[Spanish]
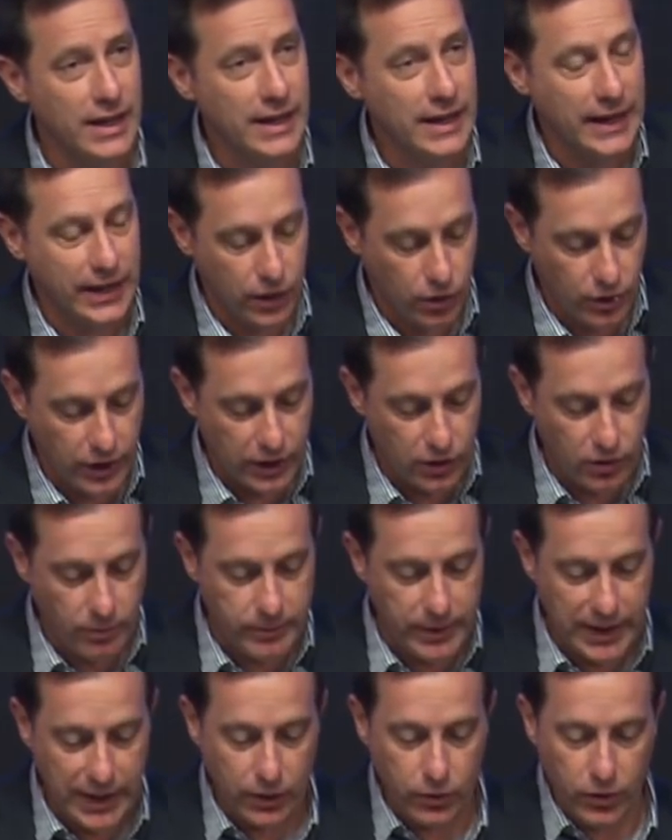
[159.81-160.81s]
Creo que los
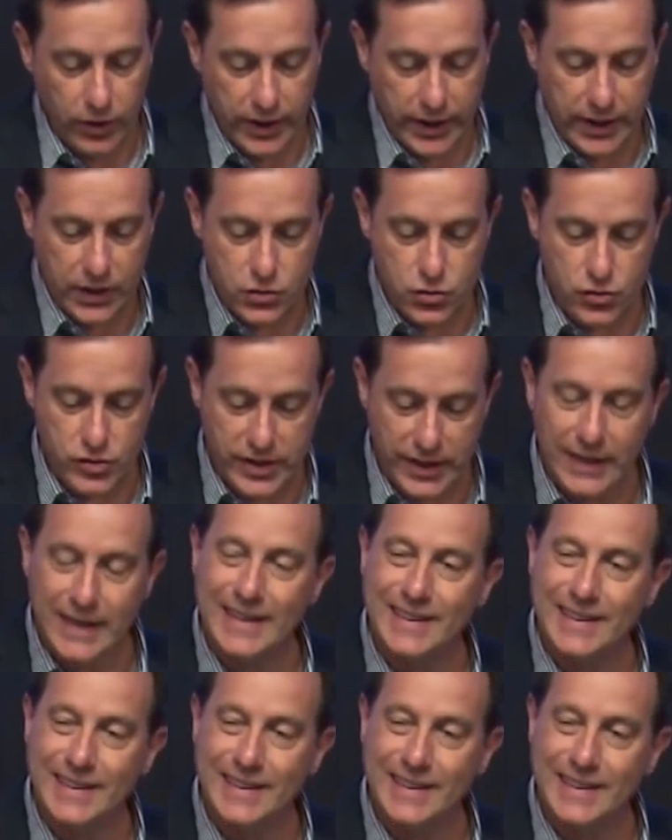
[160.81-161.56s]
milagros de Jesús hay que